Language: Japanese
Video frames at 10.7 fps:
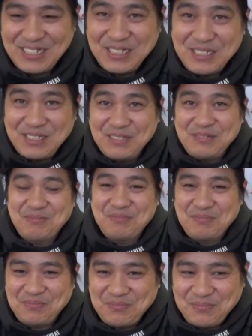我々ど
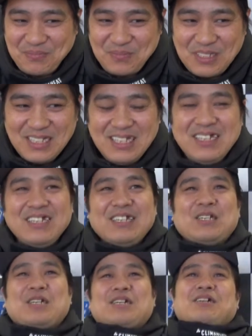こにいるんでしょうね
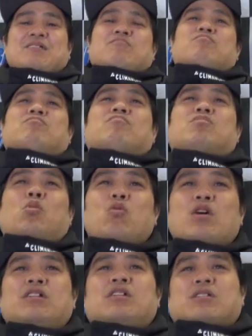ど
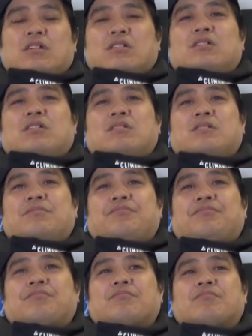こがいいですか固定席な
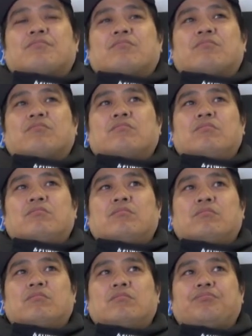いってこ
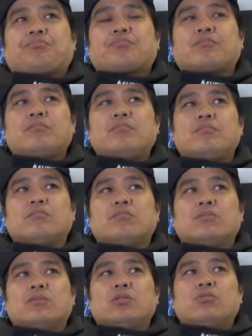とはいいことですもんね
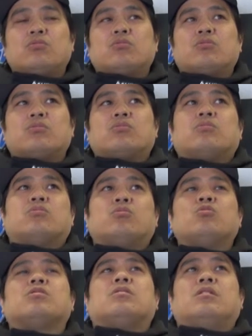どうしましょうね動き
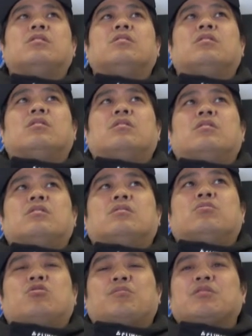ますか我々
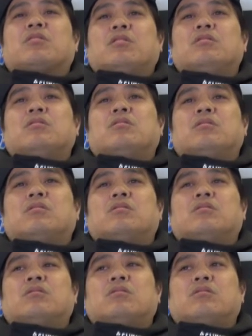動きますか動き
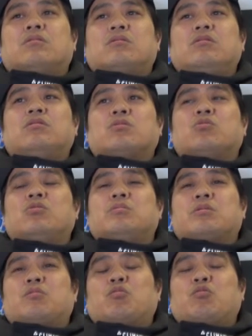ますかいいですよ小泉
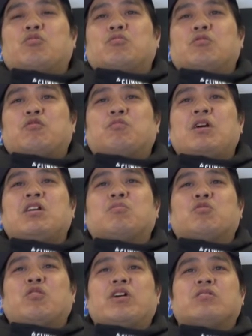さんももう
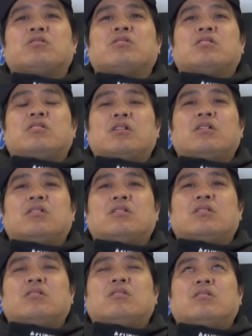マイクもワイヤレスなんで
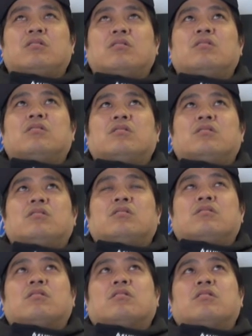そうでした、うん、
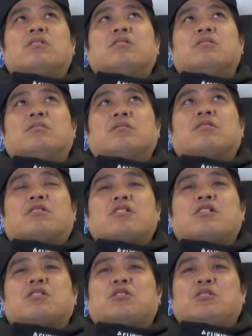だから
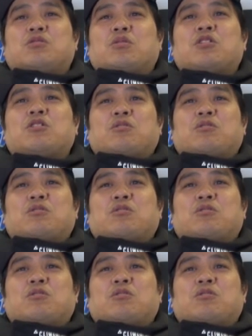観客席に座って